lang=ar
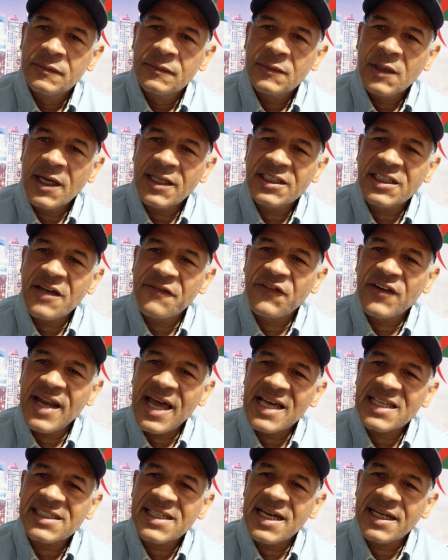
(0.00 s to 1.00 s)
حتى في
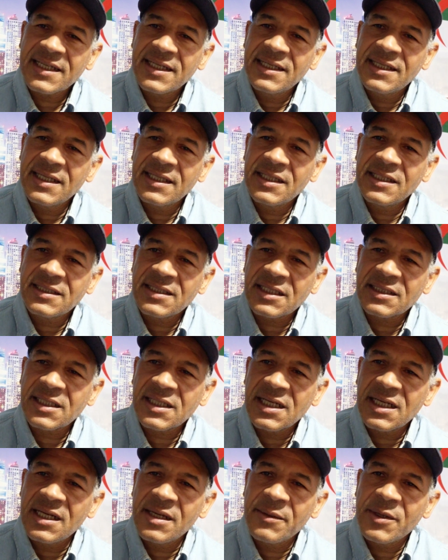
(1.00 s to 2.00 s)
العساكر الذي
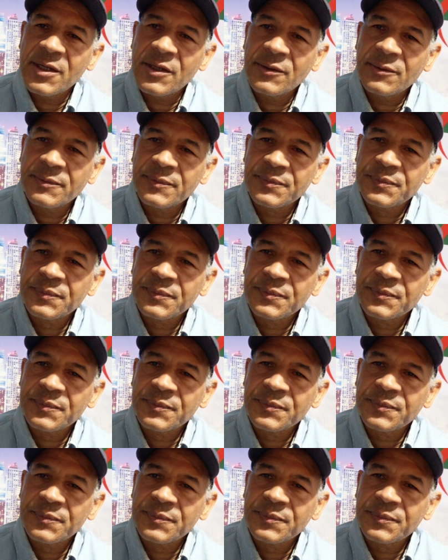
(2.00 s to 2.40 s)
تتكلم عنه